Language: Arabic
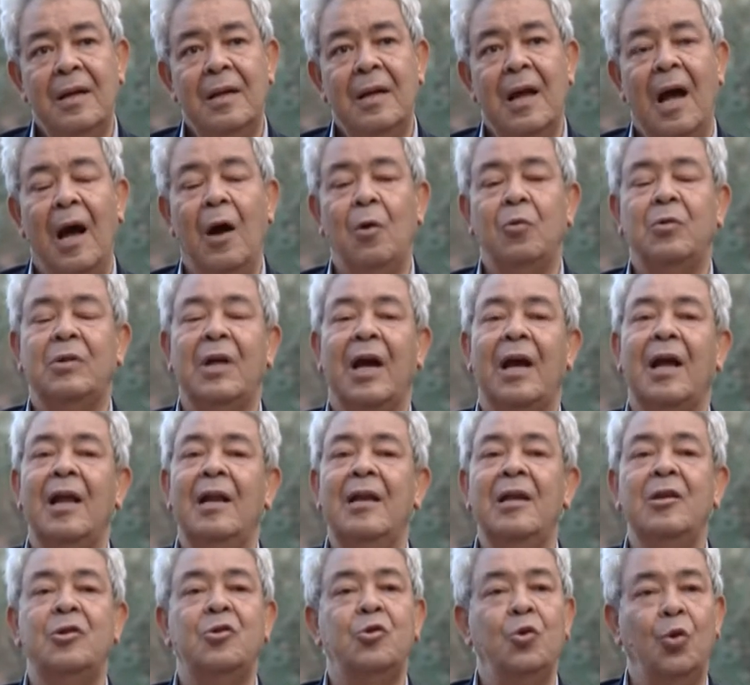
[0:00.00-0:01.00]
او
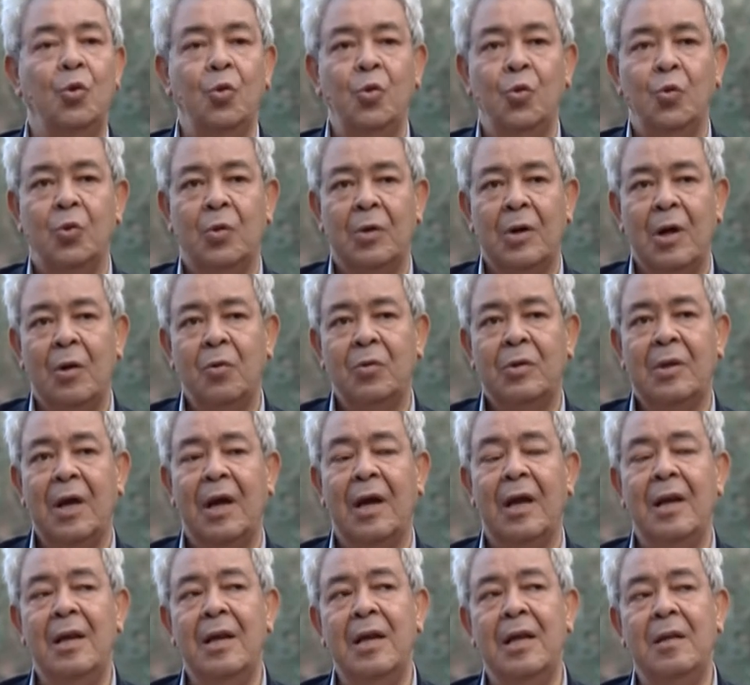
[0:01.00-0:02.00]
تخليد شعور او
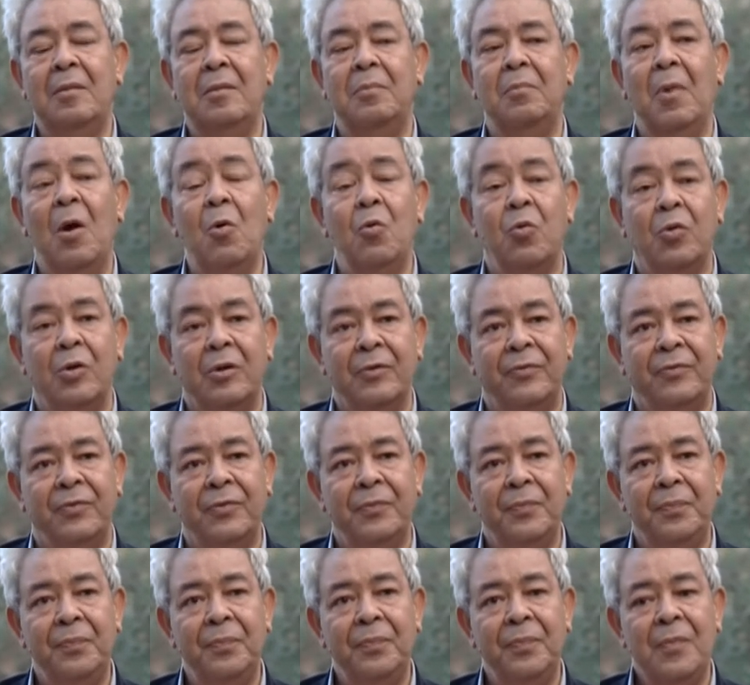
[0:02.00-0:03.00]
تخليد موقف
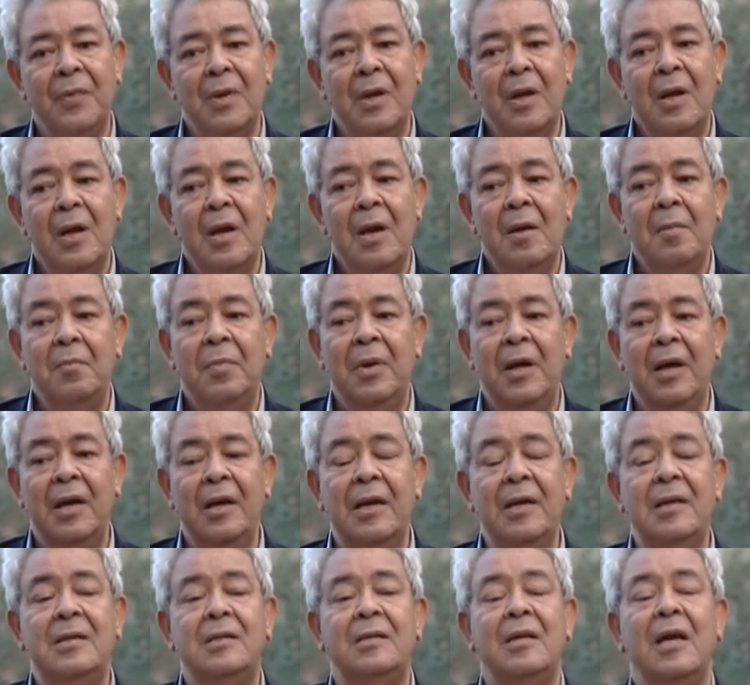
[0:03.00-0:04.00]

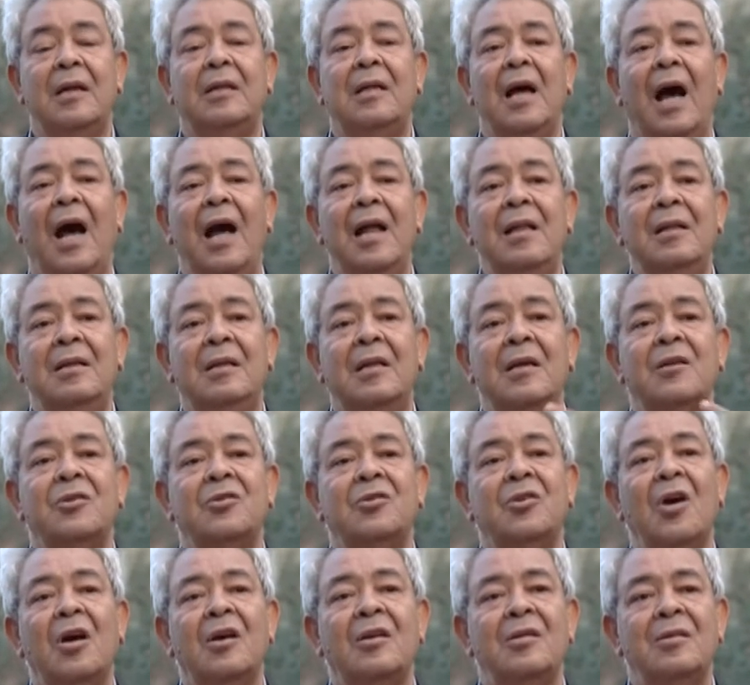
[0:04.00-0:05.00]
بحيث يتعدى
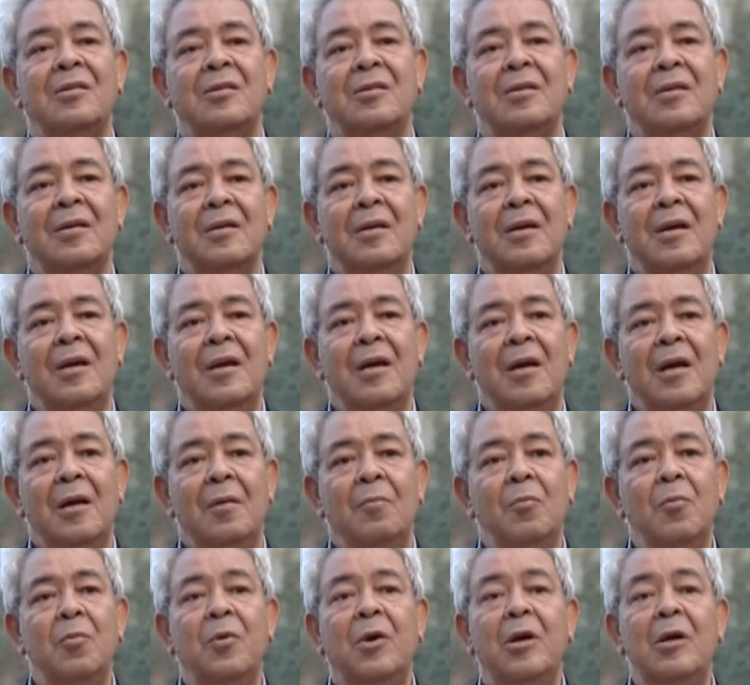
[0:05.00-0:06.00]
الشخص
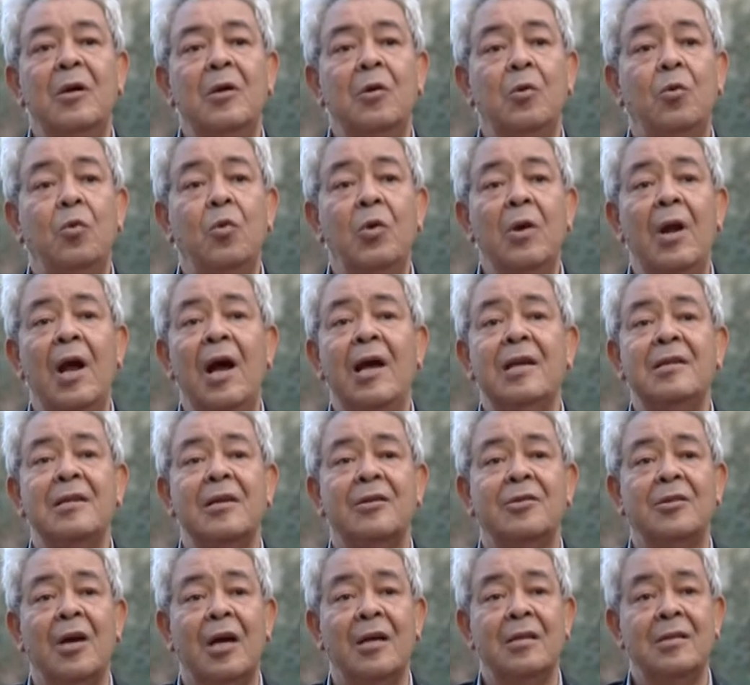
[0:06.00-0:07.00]
ممكن يكون هذا
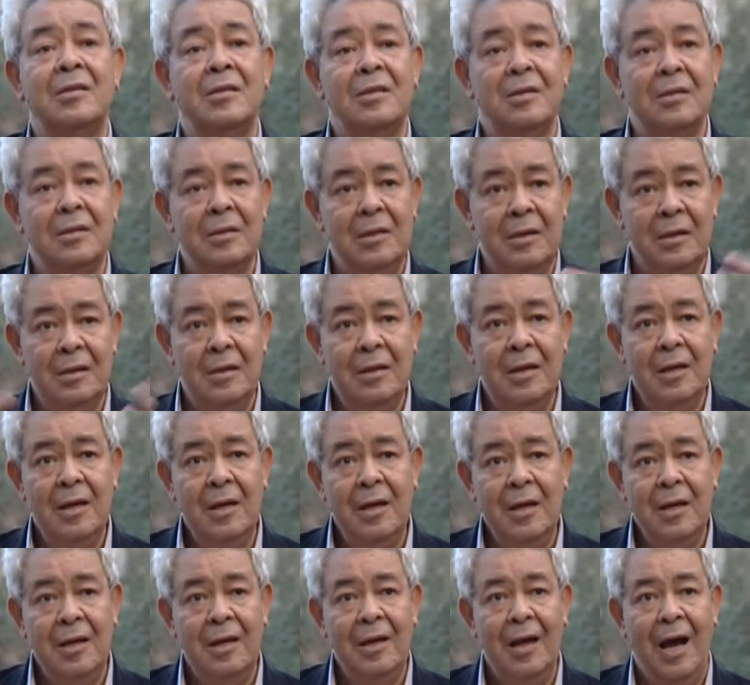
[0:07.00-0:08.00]
الشخص
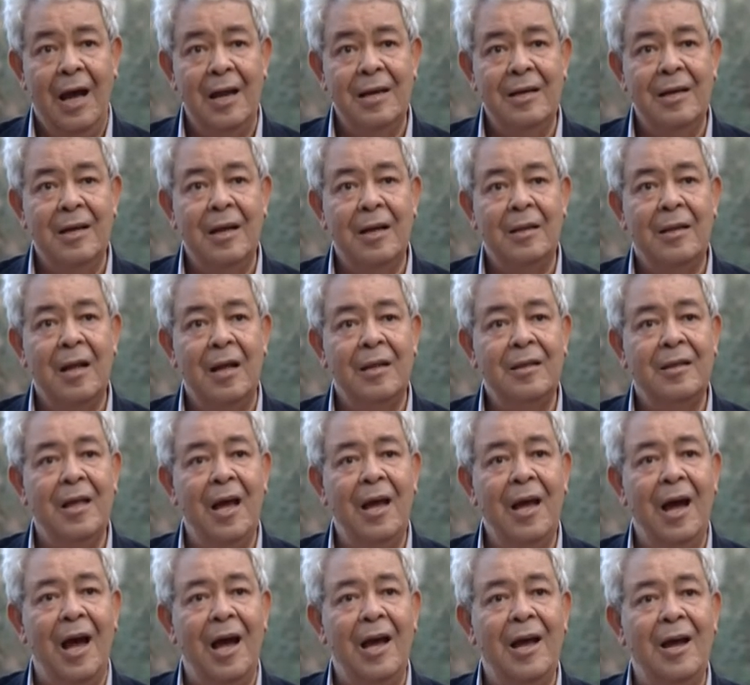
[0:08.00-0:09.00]
يعني
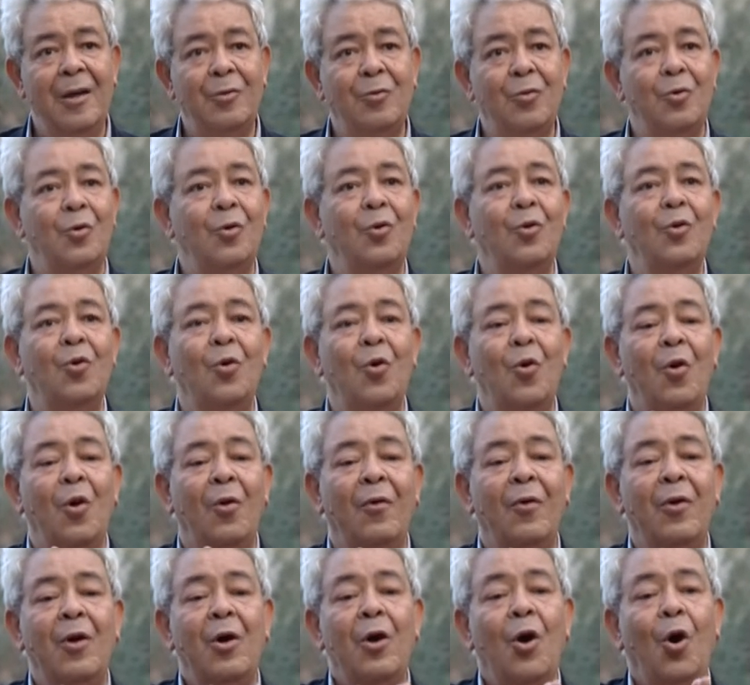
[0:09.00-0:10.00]
تنتهي حياته لانه هو
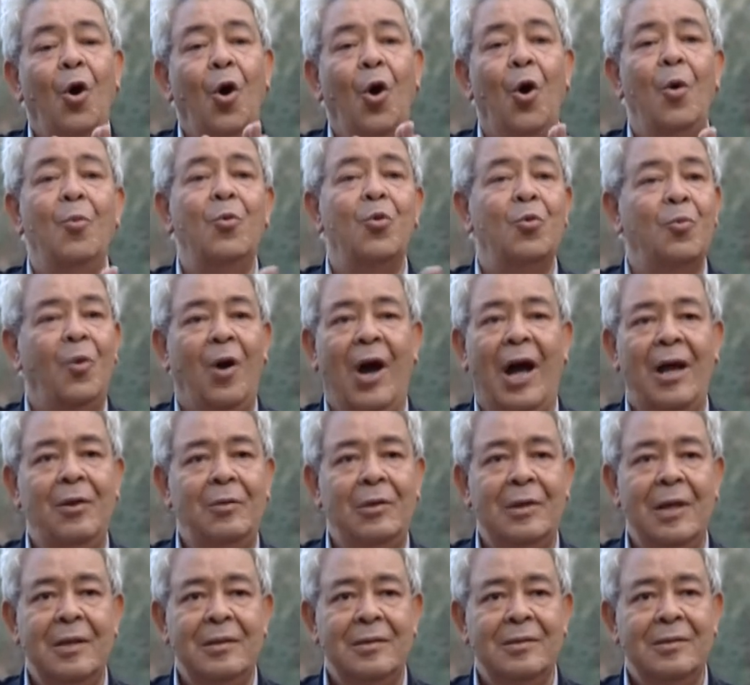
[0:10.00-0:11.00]
عمره
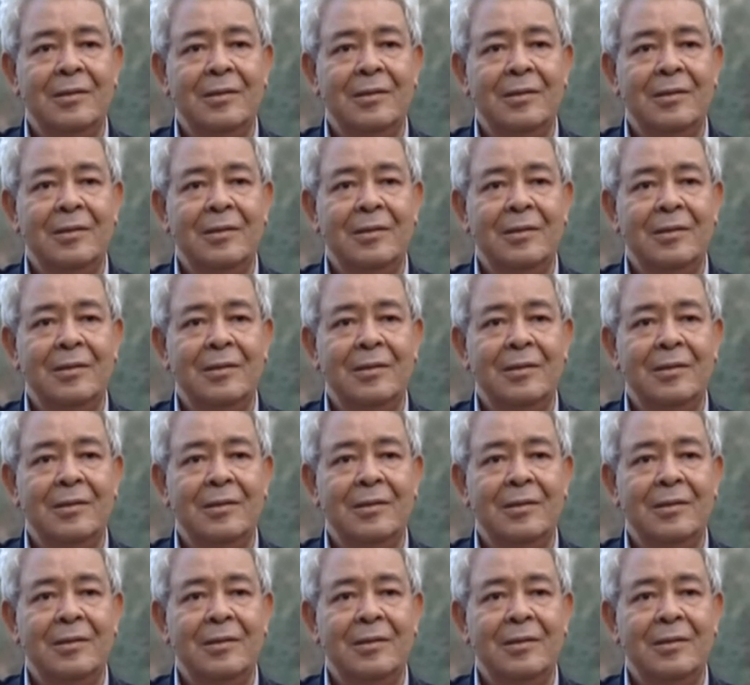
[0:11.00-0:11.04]
محدد